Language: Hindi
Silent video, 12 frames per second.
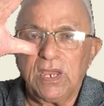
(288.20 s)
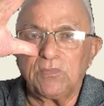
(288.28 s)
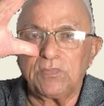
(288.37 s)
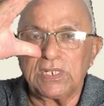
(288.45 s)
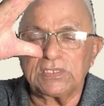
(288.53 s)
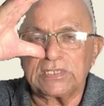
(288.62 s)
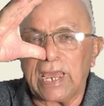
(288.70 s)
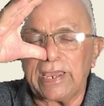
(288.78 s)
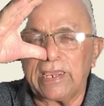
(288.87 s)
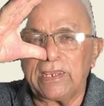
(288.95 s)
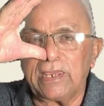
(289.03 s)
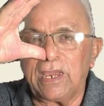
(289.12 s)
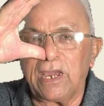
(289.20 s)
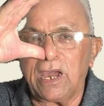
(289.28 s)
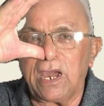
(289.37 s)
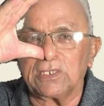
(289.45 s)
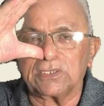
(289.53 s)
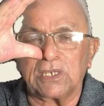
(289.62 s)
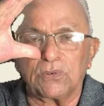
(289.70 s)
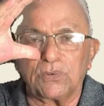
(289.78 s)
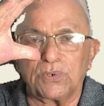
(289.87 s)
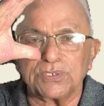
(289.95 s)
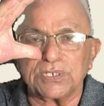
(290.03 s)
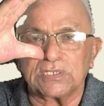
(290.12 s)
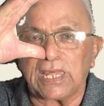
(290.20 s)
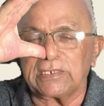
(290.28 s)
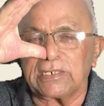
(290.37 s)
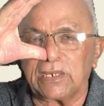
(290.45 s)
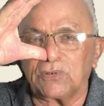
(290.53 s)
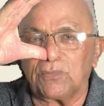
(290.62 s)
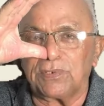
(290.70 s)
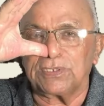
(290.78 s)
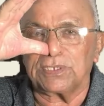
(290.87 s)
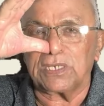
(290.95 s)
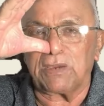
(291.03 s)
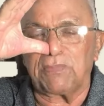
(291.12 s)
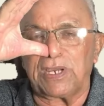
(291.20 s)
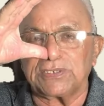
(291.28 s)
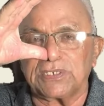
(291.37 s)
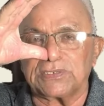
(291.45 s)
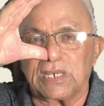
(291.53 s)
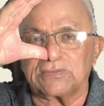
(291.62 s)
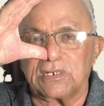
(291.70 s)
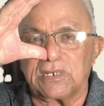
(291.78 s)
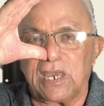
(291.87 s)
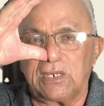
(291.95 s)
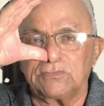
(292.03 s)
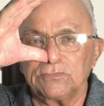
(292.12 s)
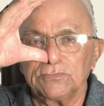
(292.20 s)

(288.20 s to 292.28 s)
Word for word: हमने दाएं हाथ की अंगुली से दाएं नाक को बंद किया बाएं से सांस लिया